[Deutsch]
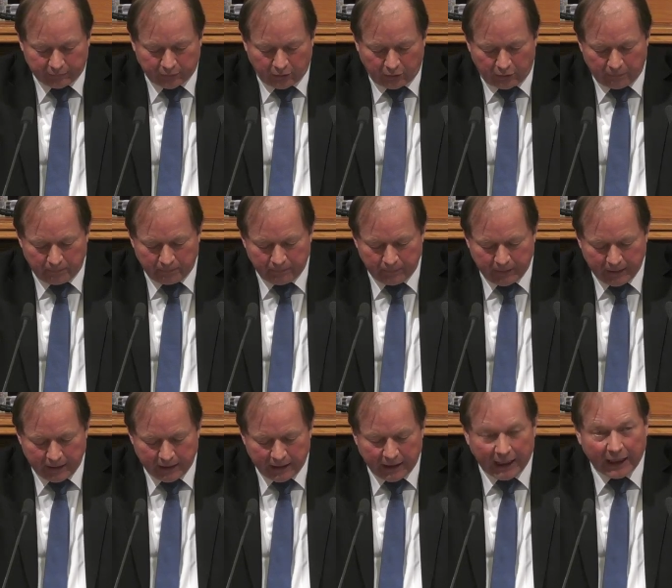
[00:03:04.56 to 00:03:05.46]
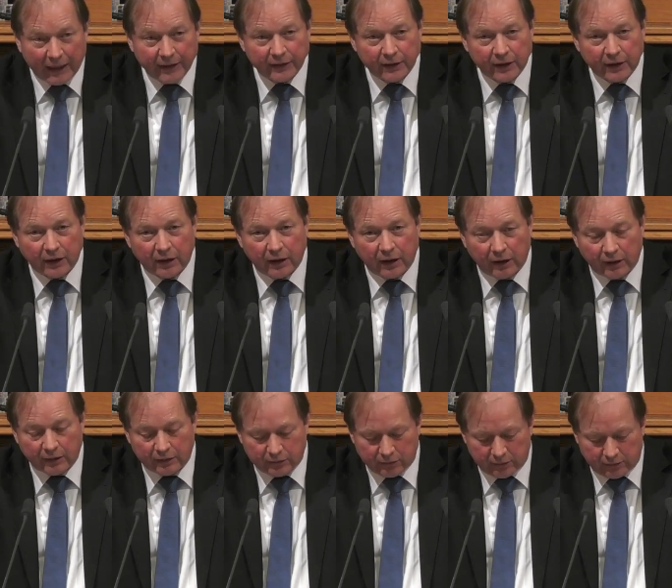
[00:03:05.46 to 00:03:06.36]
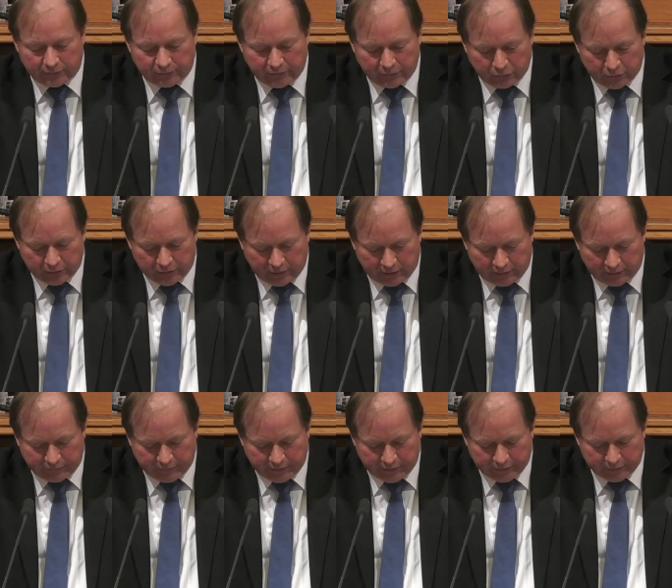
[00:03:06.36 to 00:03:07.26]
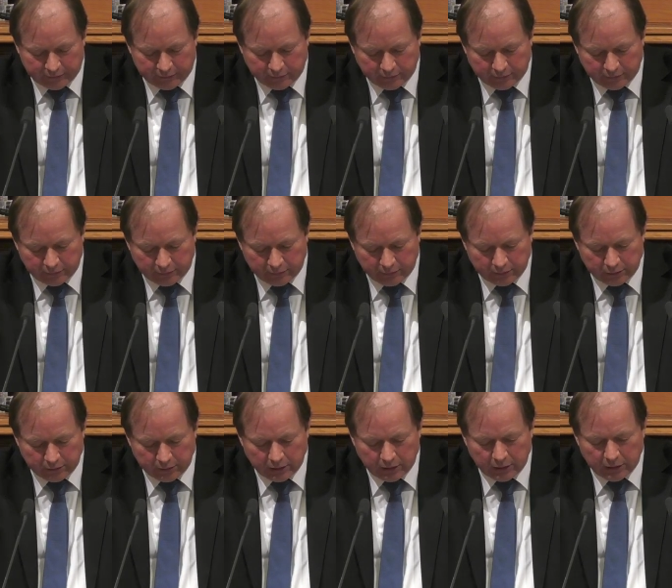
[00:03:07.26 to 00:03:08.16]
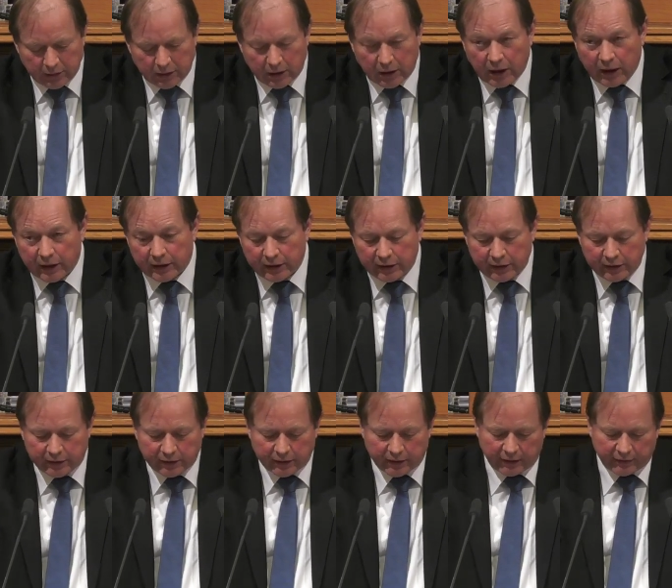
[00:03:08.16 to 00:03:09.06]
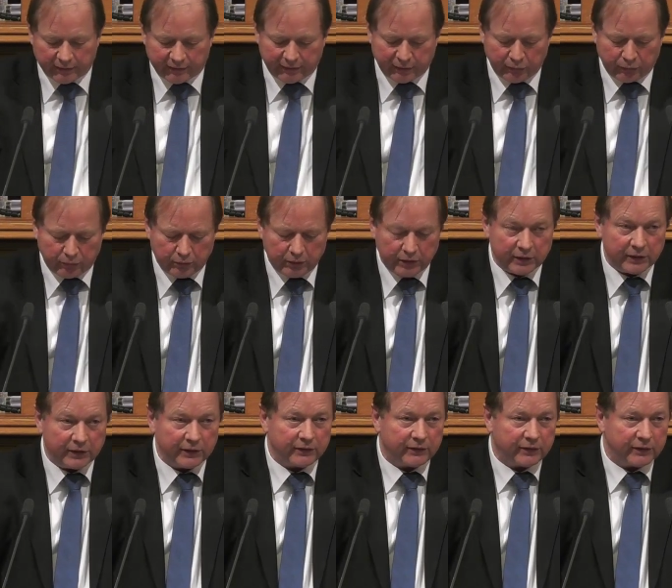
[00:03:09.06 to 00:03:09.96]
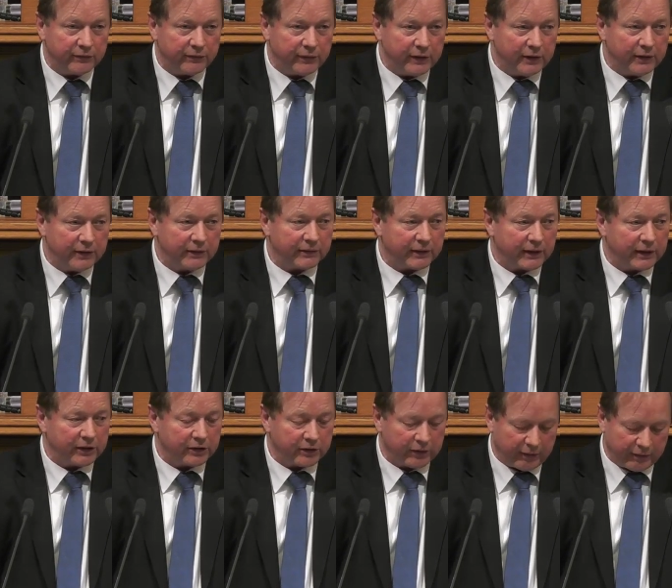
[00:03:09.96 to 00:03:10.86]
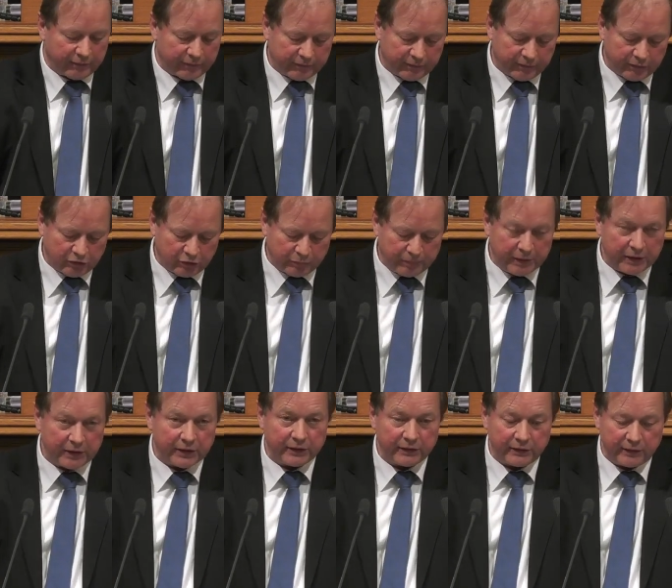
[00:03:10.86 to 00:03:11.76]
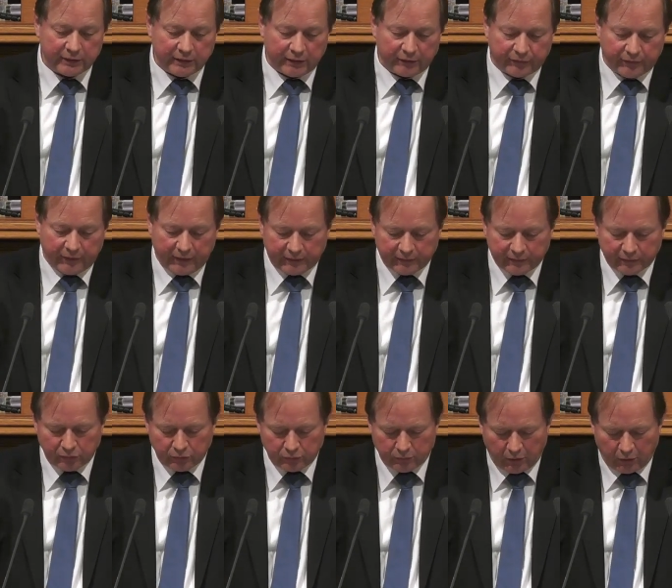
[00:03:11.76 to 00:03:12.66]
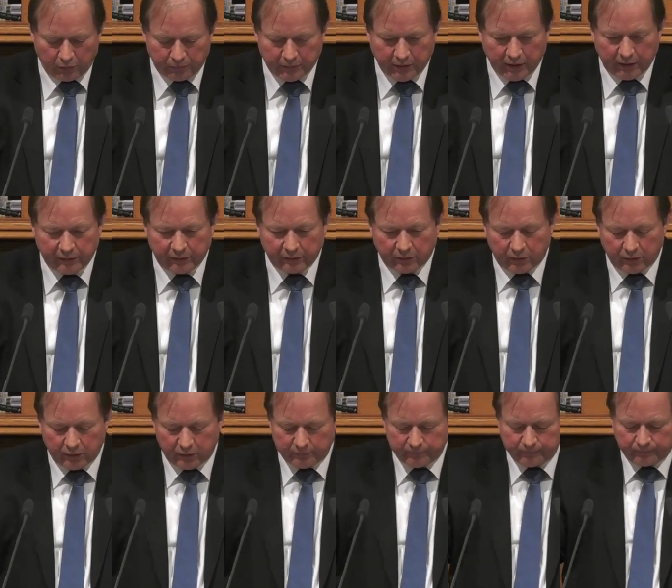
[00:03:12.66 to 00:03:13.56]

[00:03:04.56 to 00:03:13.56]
kommen, angeklagt und verurteilt werden. Eine Integration in die Zivilgesellschaft spielt in dieser Phase überhaupt keine Rolle.